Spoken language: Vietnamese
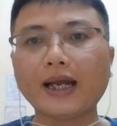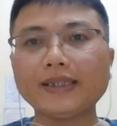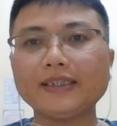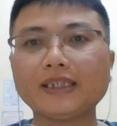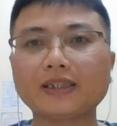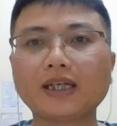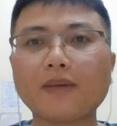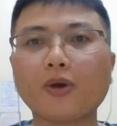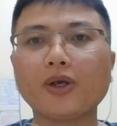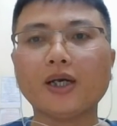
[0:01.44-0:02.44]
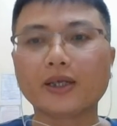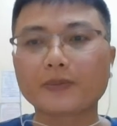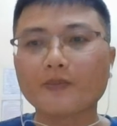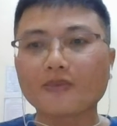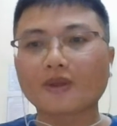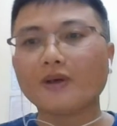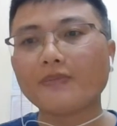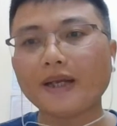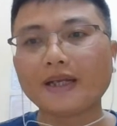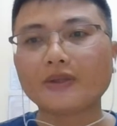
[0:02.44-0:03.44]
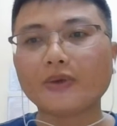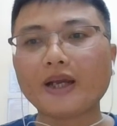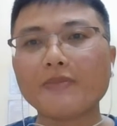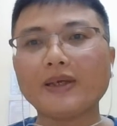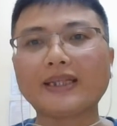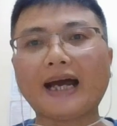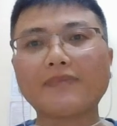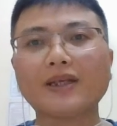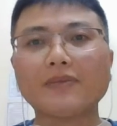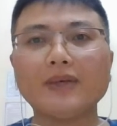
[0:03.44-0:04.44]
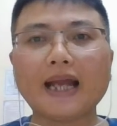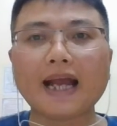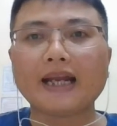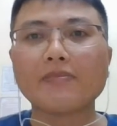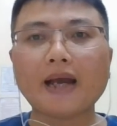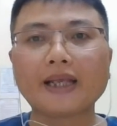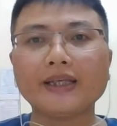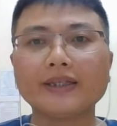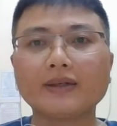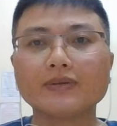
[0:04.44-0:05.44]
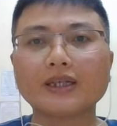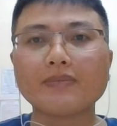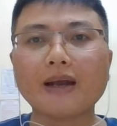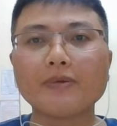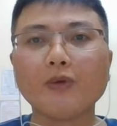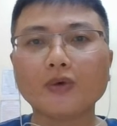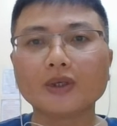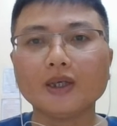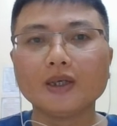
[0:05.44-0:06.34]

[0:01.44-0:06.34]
Hi, xin chào tất cả mọi người. Hôm nay là tối ngày 18 tháng 12 năm 2021.